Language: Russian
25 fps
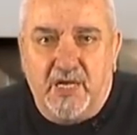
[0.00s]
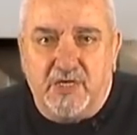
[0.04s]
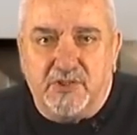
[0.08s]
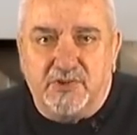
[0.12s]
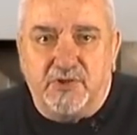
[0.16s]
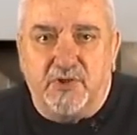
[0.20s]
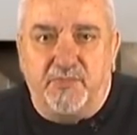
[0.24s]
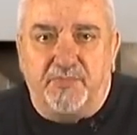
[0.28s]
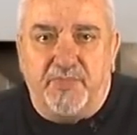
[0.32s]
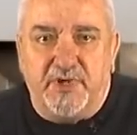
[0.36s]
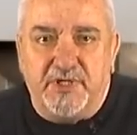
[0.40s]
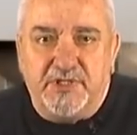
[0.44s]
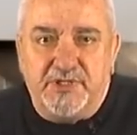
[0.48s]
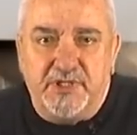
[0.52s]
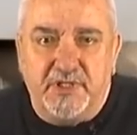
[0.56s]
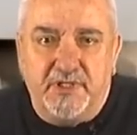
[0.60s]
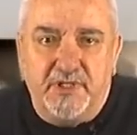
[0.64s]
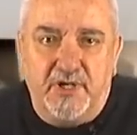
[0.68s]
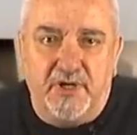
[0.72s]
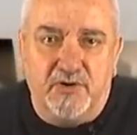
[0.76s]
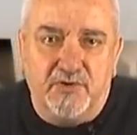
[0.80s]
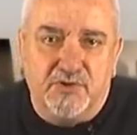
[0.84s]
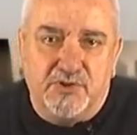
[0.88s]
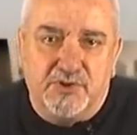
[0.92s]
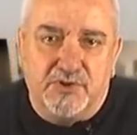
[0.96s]
что
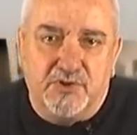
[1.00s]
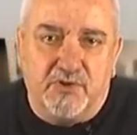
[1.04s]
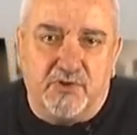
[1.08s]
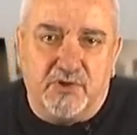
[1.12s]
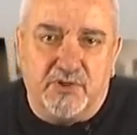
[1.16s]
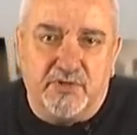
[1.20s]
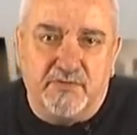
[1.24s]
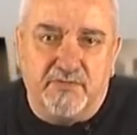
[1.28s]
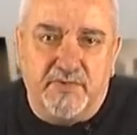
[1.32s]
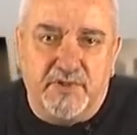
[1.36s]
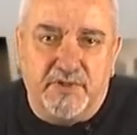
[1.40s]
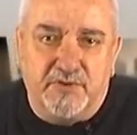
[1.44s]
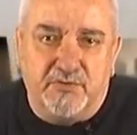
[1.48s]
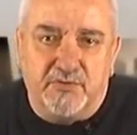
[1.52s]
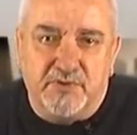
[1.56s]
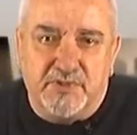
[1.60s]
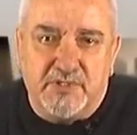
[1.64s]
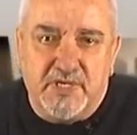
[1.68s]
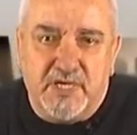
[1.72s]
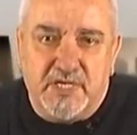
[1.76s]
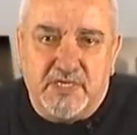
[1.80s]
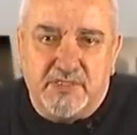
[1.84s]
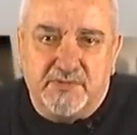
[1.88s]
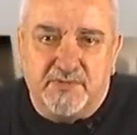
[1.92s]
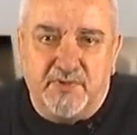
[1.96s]
причиной иллюзорного
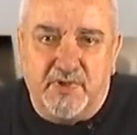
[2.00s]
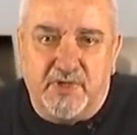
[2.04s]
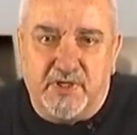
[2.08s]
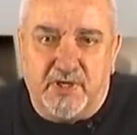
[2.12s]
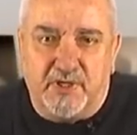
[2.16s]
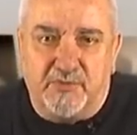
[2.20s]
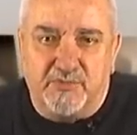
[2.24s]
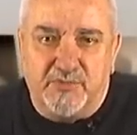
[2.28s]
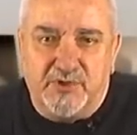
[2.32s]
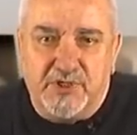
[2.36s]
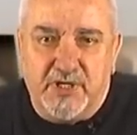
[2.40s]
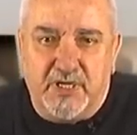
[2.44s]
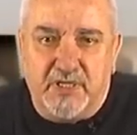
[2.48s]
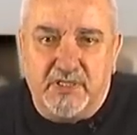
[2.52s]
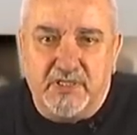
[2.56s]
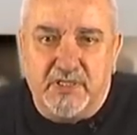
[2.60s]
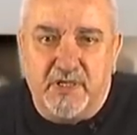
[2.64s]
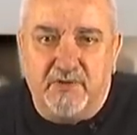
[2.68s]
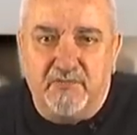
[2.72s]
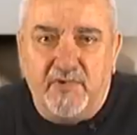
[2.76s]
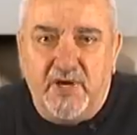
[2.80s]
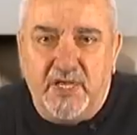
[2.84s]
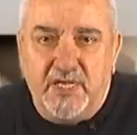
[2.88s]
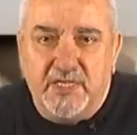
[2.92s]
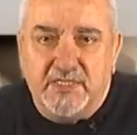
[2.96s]
энтузиазма крымчан
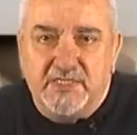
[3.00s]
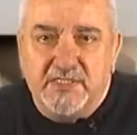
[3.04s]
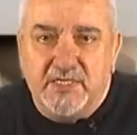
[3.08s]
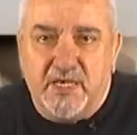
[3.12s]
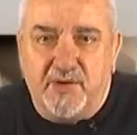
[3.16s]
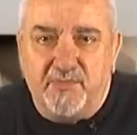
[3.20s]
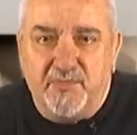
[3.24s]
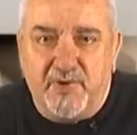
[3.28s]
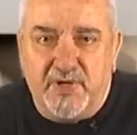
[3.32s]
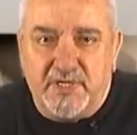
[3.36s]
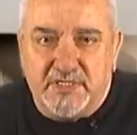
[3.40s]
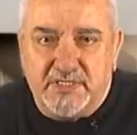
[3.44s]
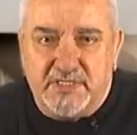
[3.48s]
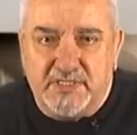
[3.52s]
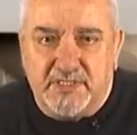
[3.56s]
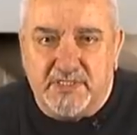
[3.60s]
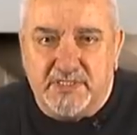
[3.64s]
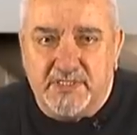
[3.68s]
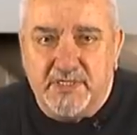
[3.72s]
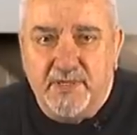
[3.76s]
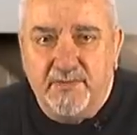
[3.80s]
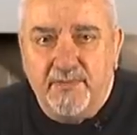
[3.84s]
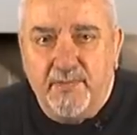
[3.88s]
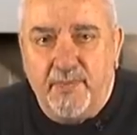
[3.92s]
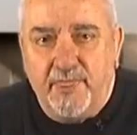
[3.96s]
является
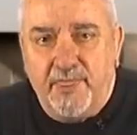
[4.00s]
опасность –